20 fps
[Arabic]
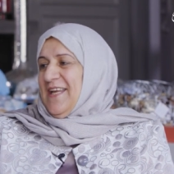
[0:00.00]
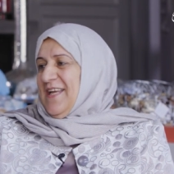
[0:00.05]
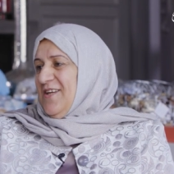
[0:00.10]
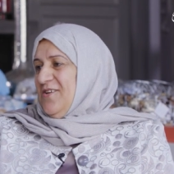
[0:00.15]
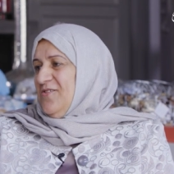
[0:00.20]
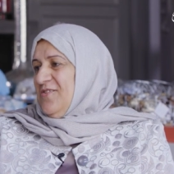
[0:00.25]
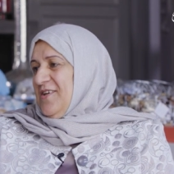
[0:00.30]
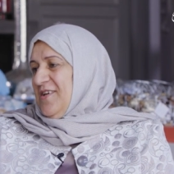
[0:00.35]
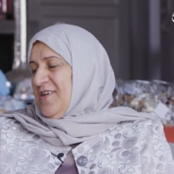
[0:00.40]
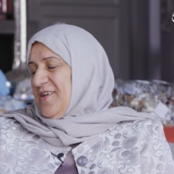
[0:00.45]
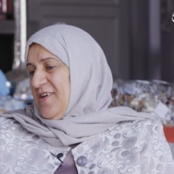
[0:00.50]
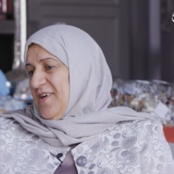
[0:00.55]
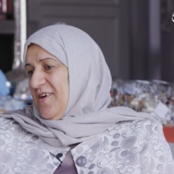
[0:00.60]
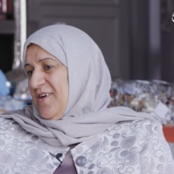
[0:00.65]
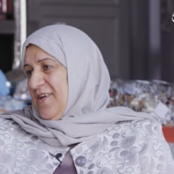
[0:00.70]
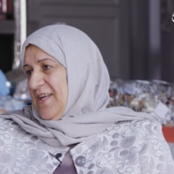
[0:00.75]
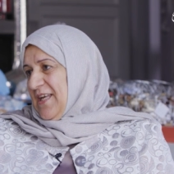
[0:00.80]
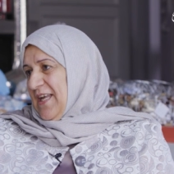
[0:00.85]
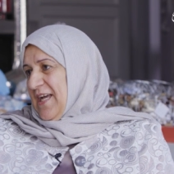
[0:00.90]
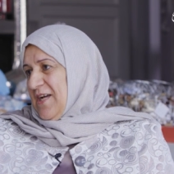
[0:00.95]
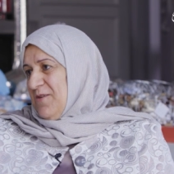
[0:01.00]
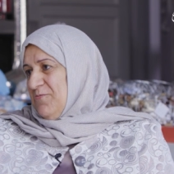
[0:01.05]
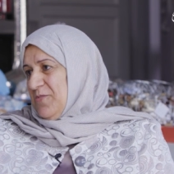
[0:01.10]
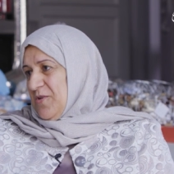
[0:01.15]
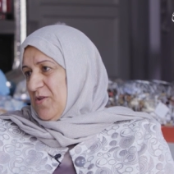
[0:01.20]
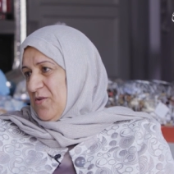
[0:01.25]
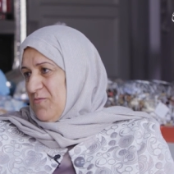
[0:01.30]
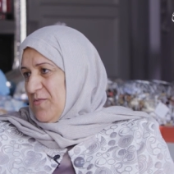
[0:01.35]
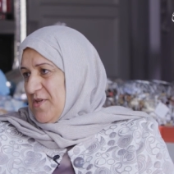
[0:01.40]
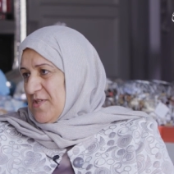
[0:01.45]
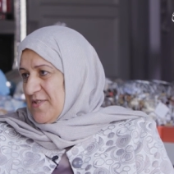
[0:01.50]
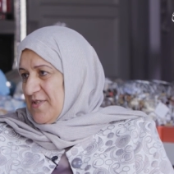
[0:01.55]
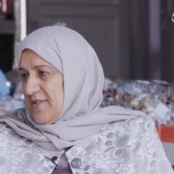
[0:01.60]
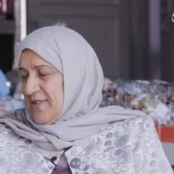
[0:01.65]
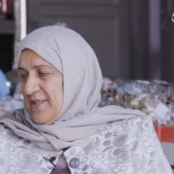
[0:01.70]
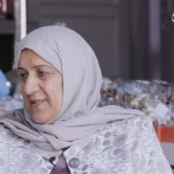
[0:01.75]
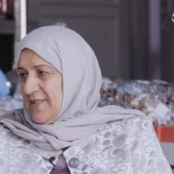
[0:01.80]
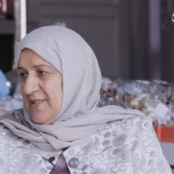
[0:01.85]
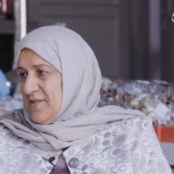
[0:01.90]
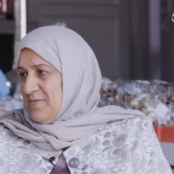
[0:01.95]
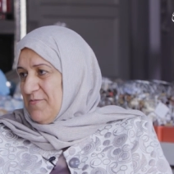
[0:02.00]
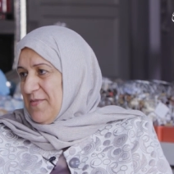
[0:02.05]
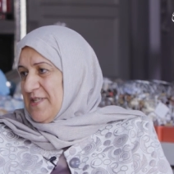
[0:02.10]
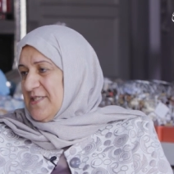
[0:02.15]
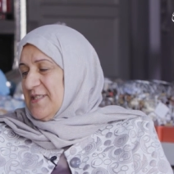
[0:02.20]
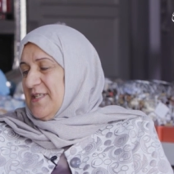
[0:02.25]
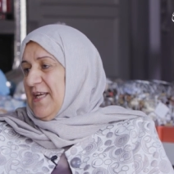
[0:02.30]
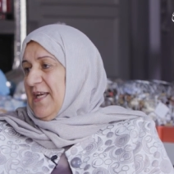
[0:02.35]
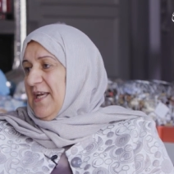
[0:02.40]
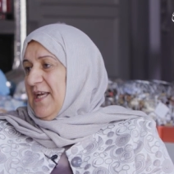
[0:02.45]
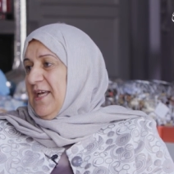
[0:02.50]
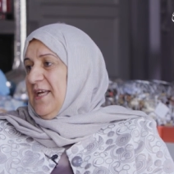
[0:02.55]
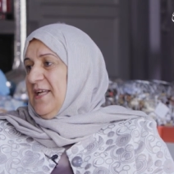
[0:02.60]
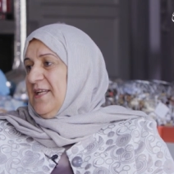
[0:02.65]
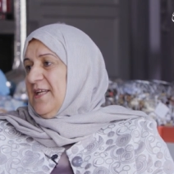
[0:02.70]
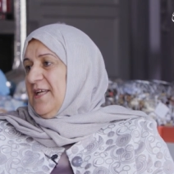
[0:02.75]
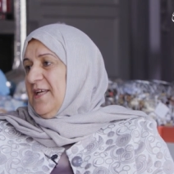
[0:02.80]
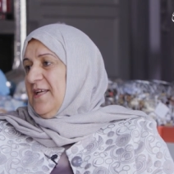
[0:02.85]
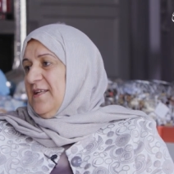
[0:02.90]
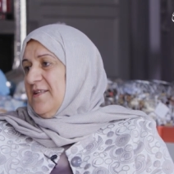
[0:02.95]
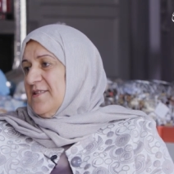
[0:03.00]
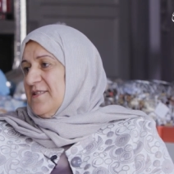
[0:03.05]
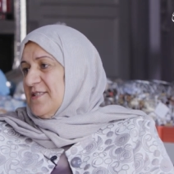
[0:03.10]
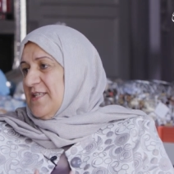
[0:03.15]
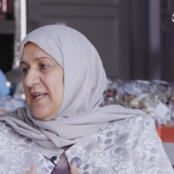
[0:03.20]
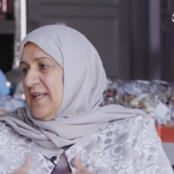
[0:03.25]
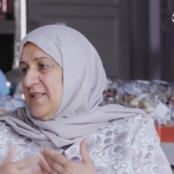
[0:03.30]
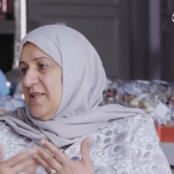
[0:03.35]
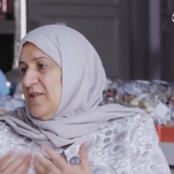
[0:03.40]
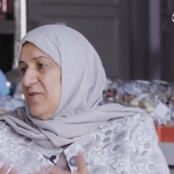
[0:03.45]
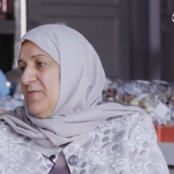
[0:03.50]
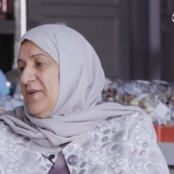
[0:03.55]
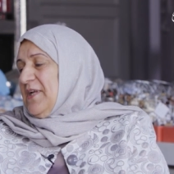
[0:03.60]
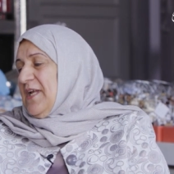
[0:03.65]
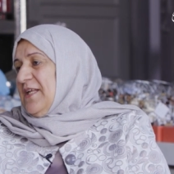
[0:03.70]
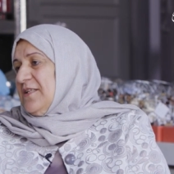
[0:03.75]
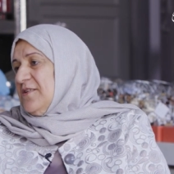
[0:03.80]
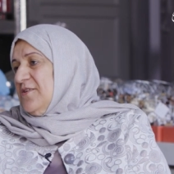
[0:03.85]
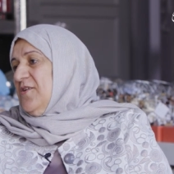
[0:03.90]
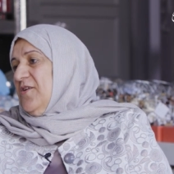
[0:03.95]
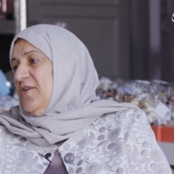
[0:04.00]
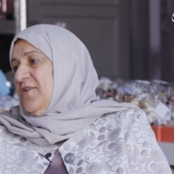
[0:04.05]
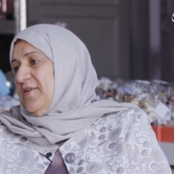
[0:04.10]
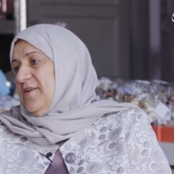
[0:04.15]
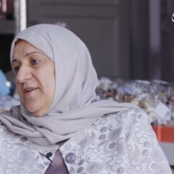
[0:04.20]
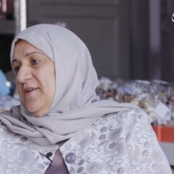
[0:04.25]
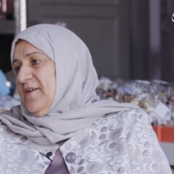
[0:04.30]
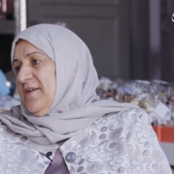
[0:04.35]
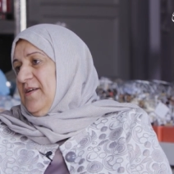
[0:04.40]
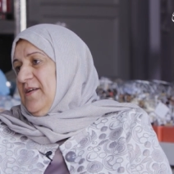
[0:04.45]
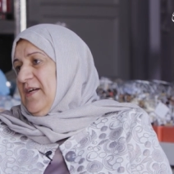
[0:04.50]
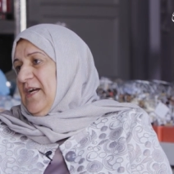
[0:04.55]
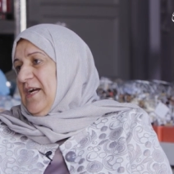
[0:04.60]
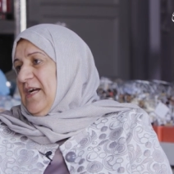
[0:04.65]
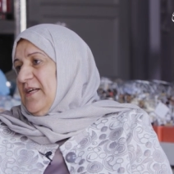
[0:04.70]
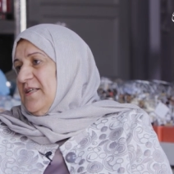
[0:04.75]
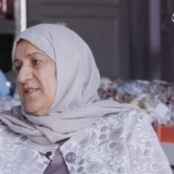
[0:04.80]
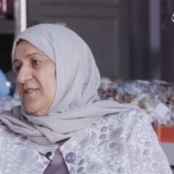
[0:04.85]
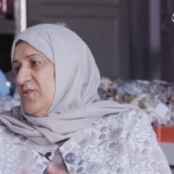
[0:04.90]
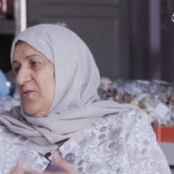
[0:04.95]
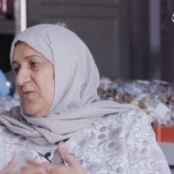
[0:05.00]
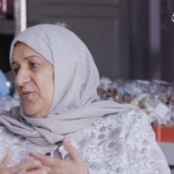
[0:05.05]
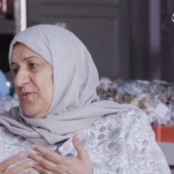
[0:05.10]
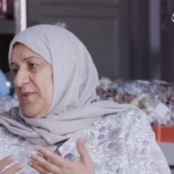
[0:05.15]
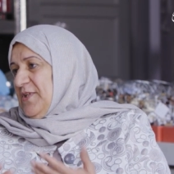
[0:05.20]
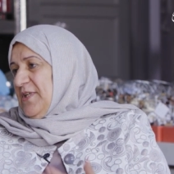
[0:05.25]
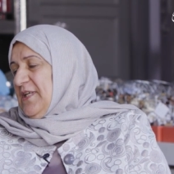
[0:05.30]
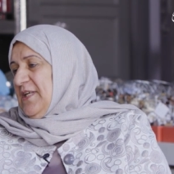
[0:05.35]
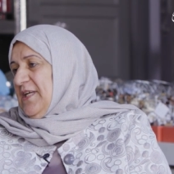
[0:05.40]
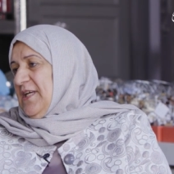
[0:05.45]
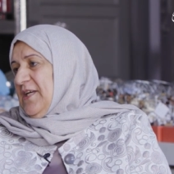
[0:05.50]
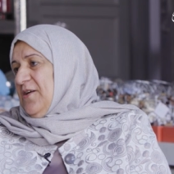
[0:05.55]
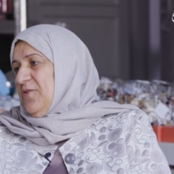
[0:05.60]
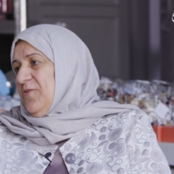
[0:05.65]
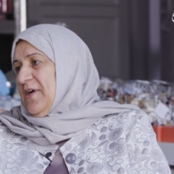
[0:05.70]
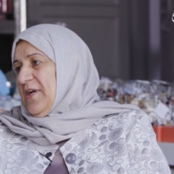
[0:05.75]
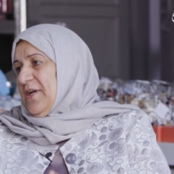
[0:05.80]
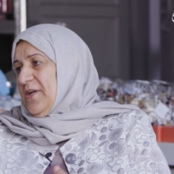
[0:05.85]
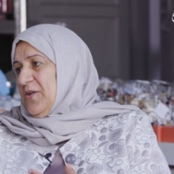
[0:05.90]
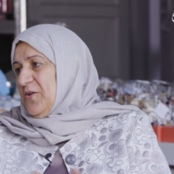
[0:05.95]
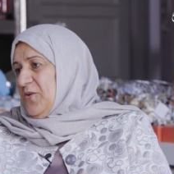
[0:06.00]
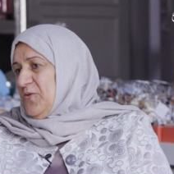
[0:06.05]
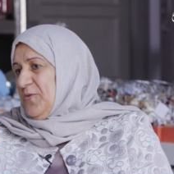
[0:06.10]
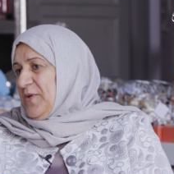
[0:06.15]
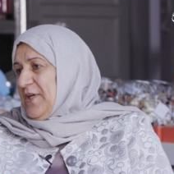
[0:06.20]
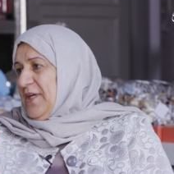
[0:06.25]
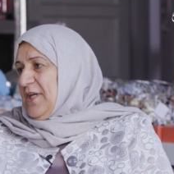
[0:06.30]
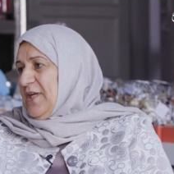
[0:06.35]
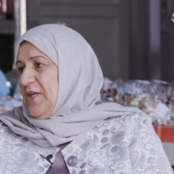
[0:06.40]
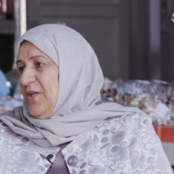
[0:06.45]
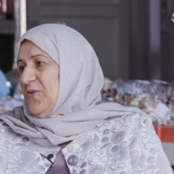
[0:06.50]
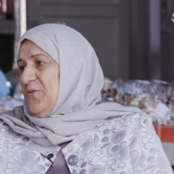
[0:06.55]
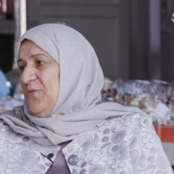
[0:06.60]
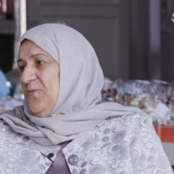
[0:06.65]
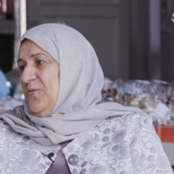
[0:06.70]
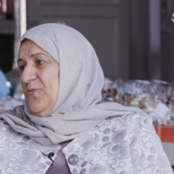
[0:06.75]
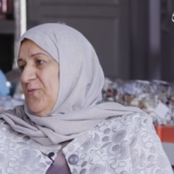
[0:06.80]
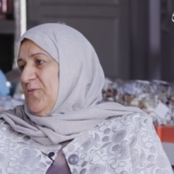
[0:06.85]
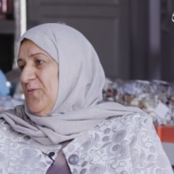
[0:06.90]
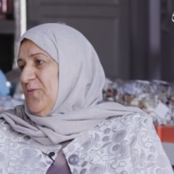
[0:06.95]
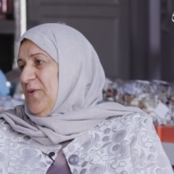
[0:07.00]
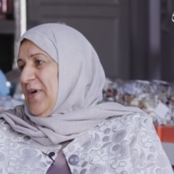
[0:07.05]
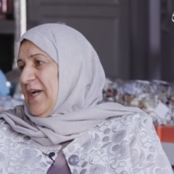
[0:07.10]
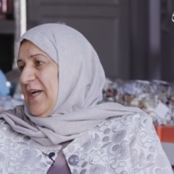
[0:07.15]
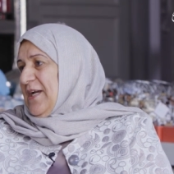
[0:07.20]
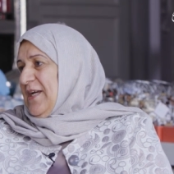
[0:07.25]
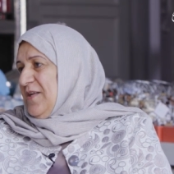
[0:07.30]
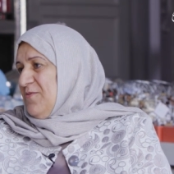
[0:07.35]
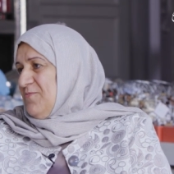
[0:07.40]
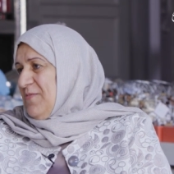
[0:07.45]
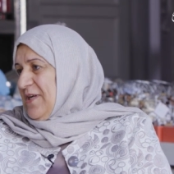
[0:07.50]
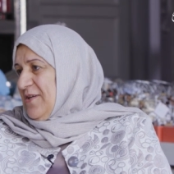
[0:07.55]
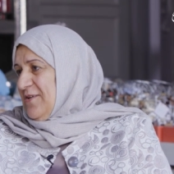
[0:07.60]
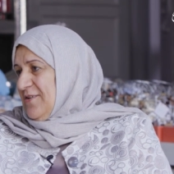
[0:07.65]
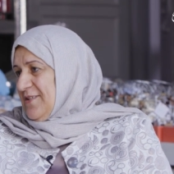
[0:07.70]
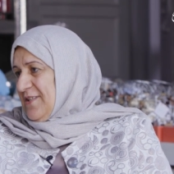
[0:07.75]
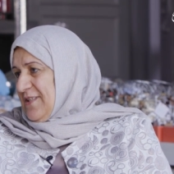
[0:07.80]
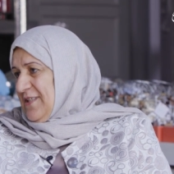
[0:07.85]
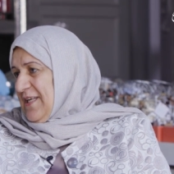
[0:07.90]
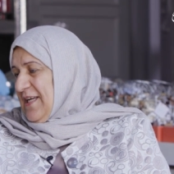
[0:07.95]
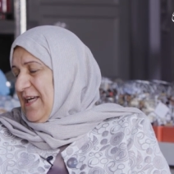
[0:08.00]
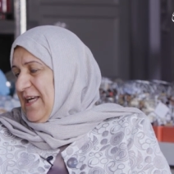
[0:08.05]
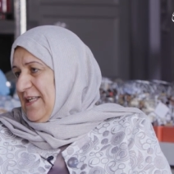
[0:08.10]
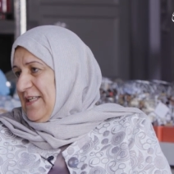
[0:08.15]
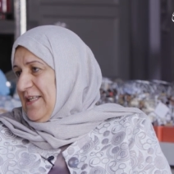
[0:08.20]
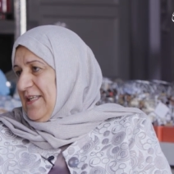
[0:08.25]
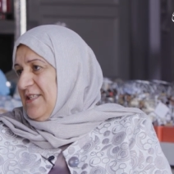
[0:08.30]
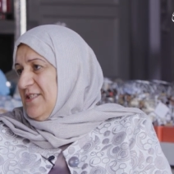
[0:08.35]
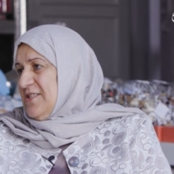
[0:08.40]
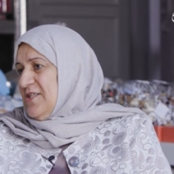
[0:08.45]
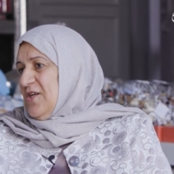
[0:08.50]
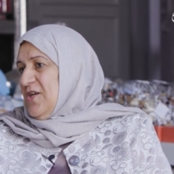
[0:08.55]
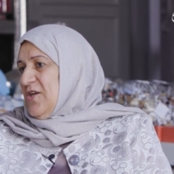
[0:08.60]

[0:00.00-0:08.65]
الحين ولله الحمد عقب ما صار عندنا مصنع احنا نصدر بالاطنان ما شاء الله حق السعوديه وحق الكويت وحق كل مناطق الخليج